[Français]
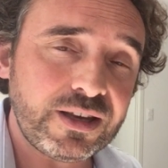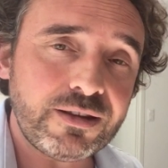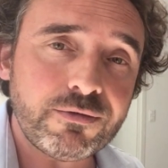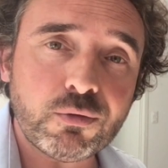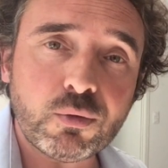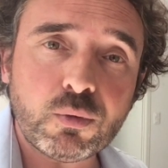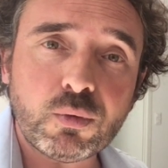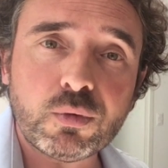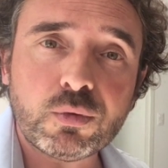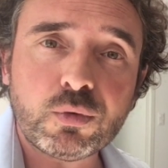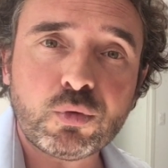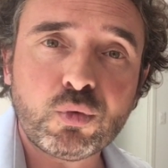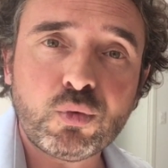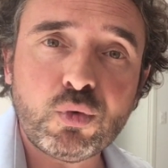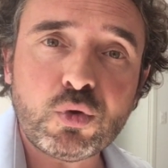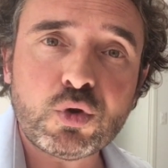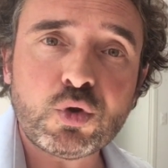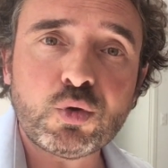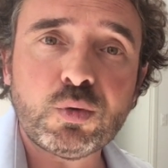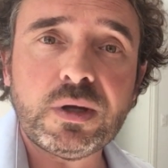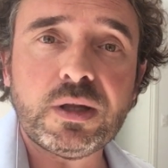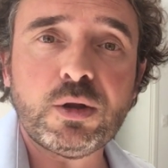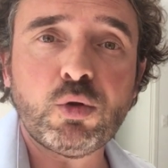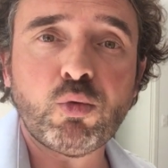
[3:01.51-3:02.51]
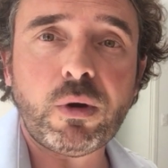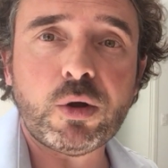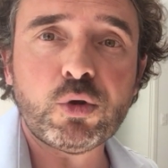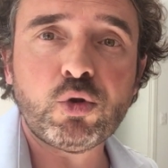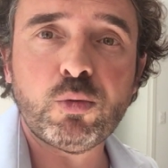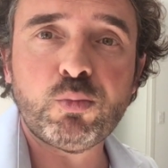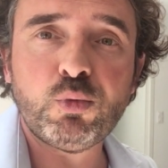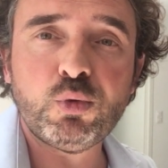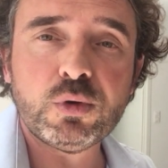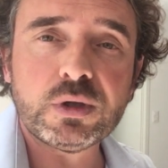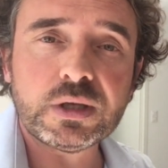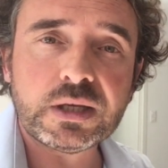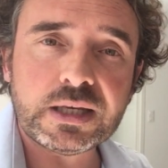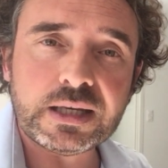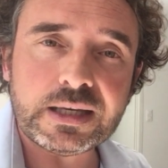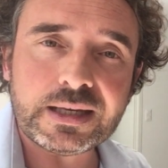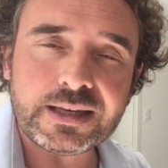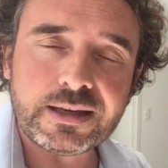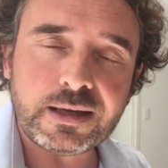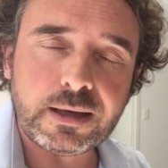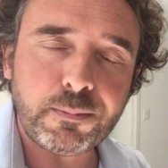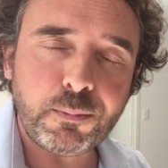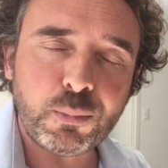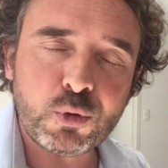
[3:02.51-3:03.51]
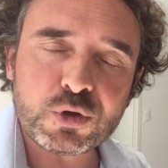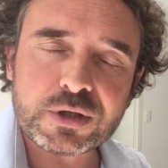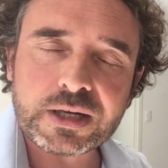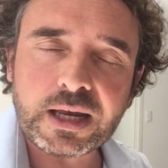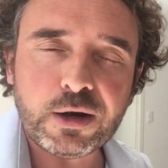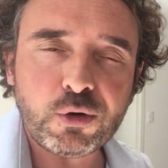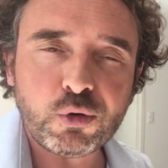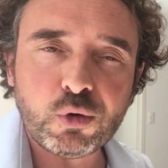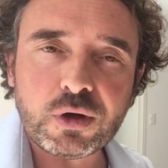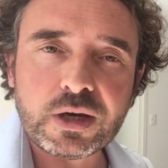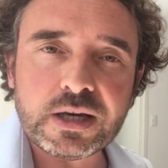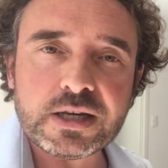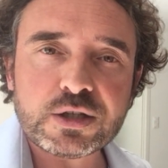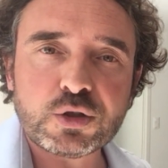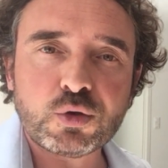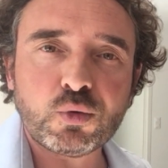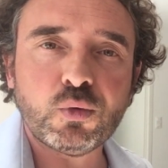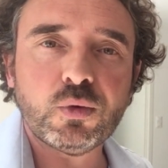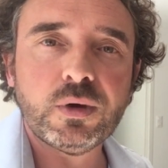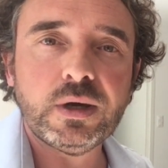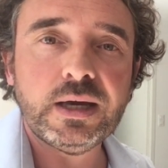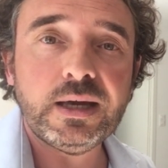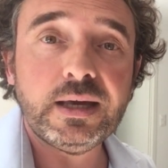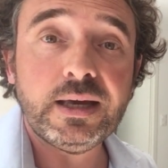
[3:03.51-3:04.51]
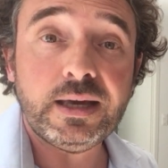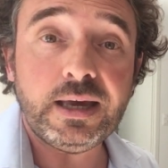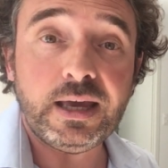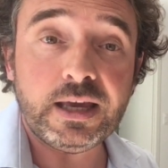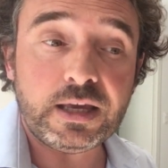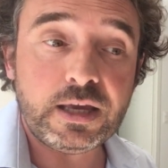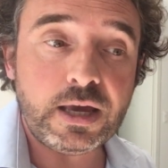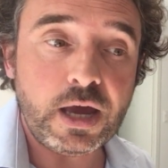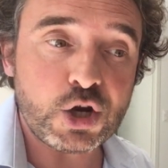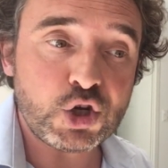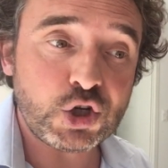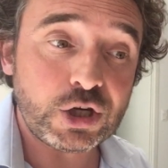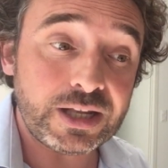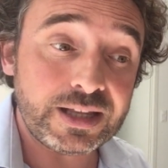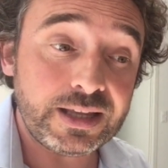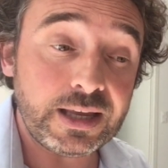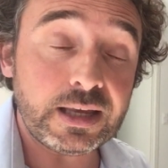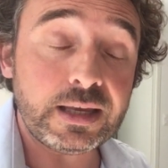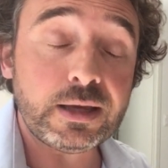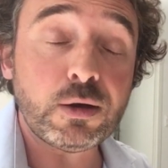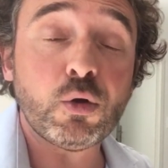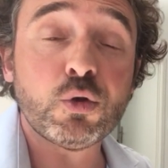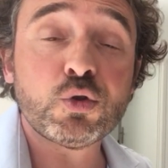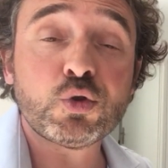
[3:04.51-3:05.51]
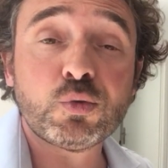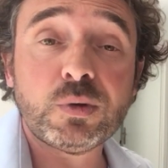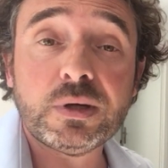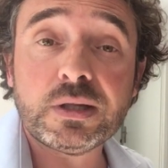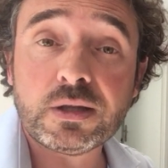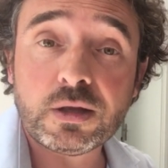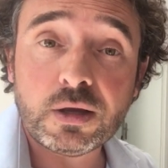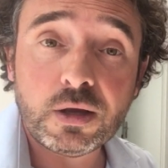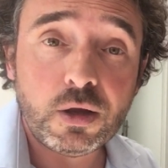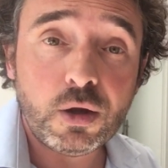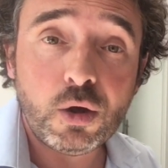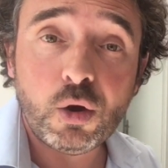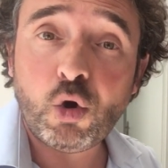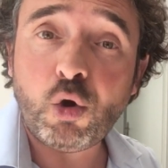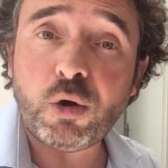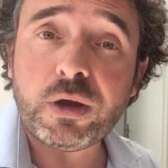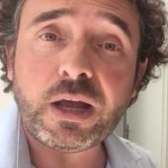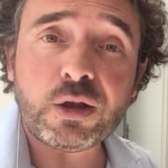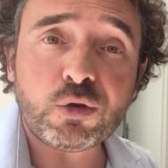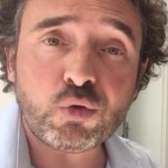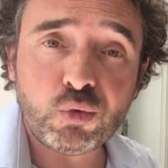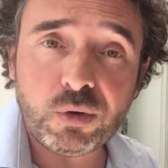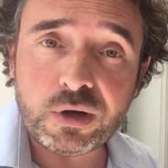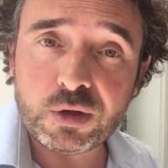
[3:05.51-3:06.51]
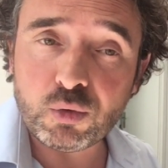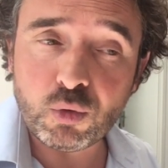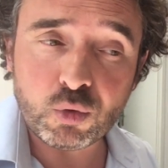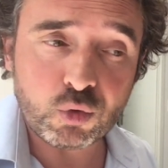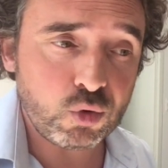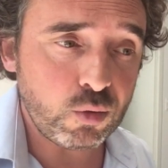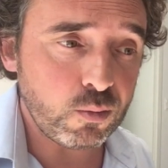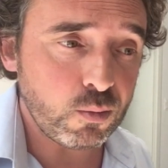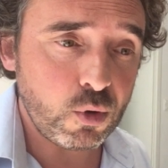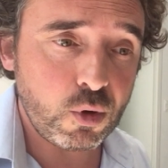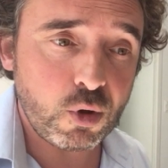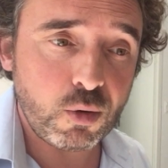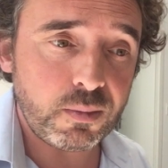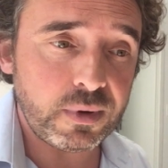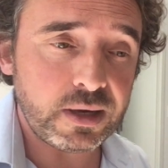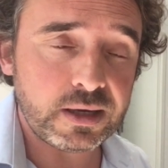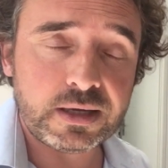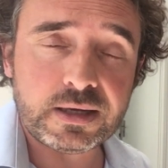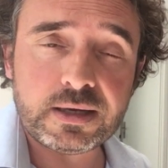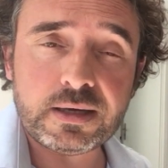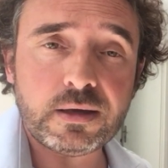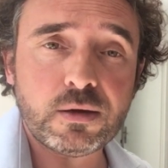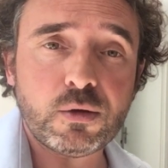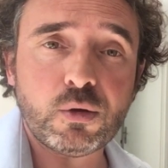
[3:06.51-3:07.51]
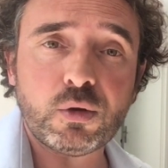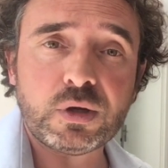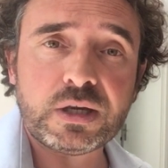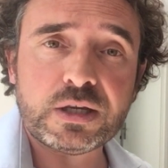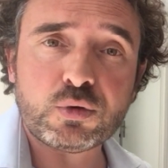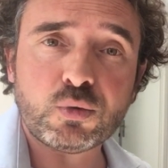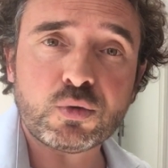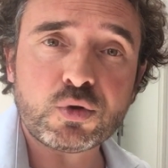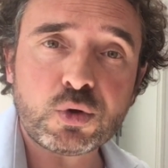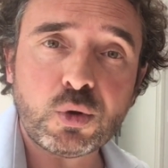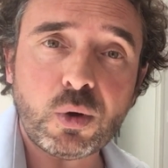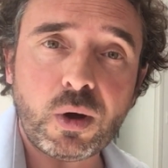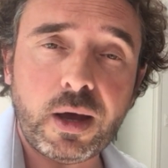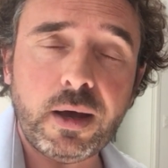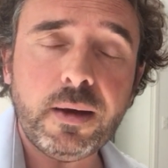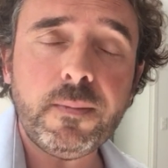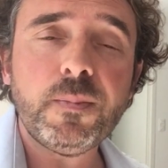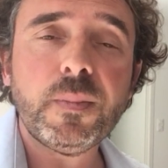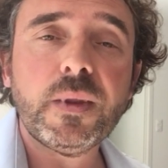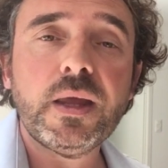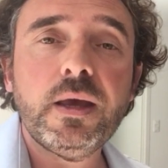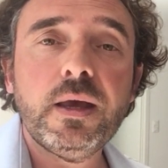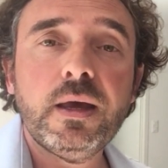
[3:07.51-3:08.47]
qui vont tout de suite droit au but, qui, posent quelques questions et qui achètent et qui ensuite regardent tous les documents, mais qui, euh, qui sont sereins.